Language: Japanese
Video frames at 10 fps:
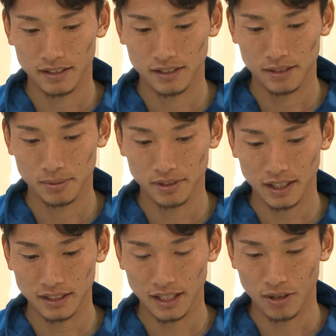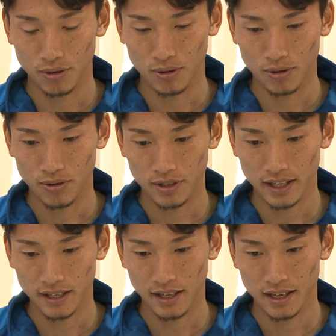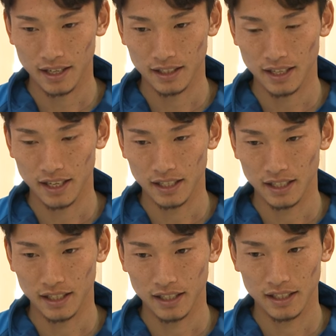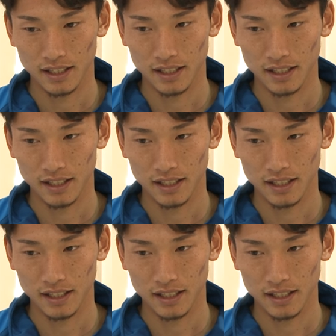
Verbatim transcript: 自分たちがこう結果が出ない